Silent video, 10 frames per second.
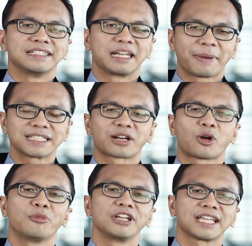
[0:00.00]
Dari pasar
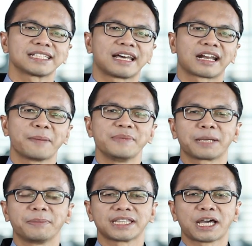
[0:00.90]
komoditas, harga
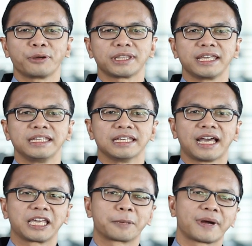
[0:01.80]
minyak mentah WTI
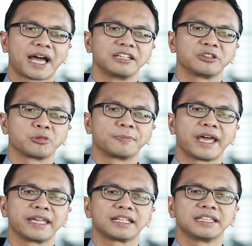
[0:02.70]
akhir pekan ditutup
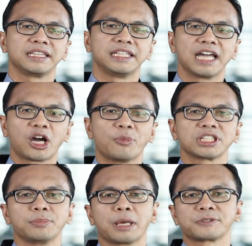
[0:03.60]
naik
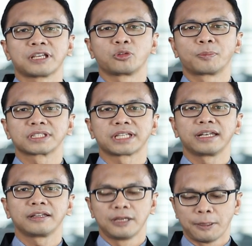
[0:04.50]
3,91
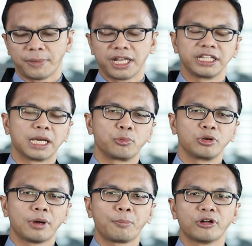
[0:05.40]
persen pada
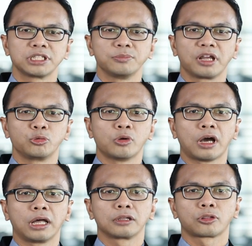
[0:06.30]

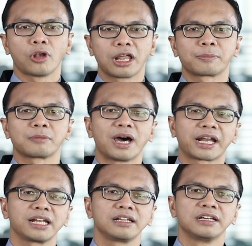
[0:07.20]
35,92 dolar per
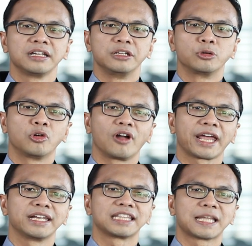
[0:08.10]
barel, didukung
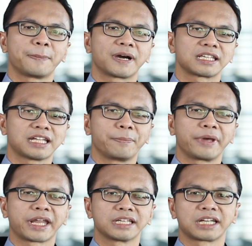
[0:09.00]
oleh data pekerjaan
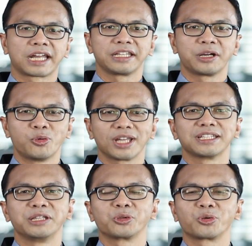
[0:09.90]
Amerika Serikat yang kuat
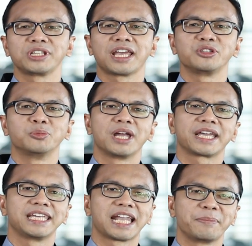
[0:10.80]
dan turunnya
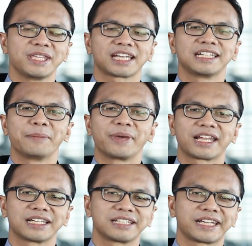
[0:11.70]
jumlah kilang minyak di
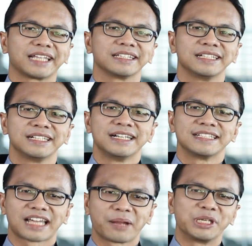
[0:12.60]
Amerika Serikat.
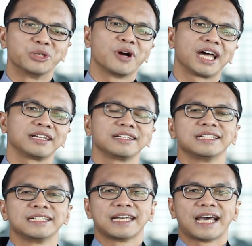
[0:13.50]
Secara mingguan,
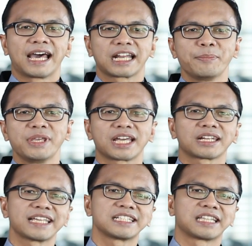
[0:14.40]
harga
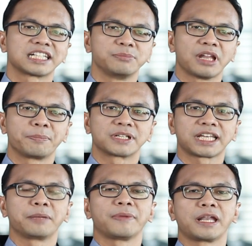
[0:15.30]
minyak naik sekitar 9%
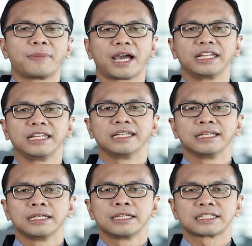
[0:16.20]
pada pekan ini.
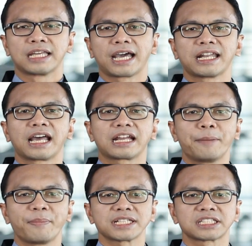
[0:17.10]
Sedangkan
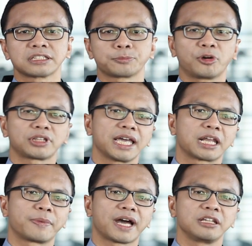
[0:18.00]
harga emas spot
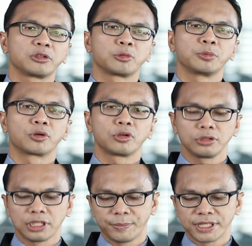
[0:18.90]
akhir pekan ditutup
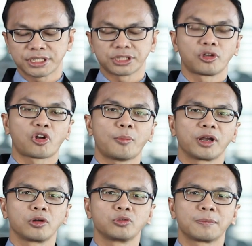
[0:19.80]
turun tipis
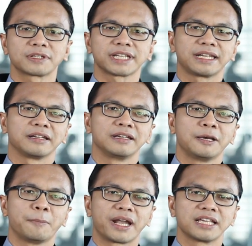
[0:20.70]
0,02% persen
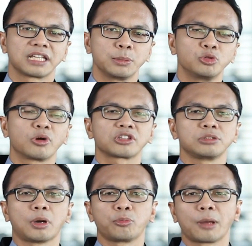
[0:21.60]
pada
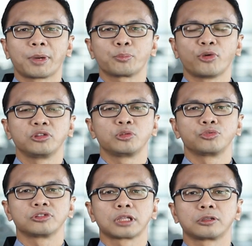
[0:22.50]

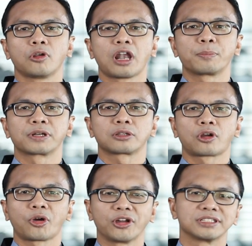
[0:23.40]
1.258.71 dolar per
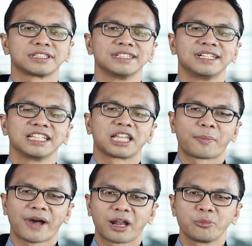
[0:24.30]
troy ounce,
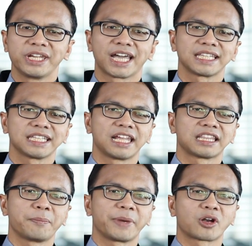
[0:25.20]
terpengaruh meningkatnya
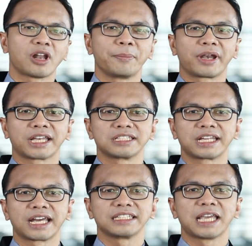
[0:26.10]
data payroll Amerika
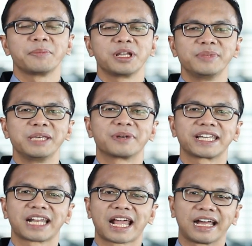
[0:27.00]
Serikat yang melebihi
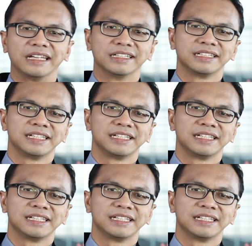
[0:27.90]
perkiraan.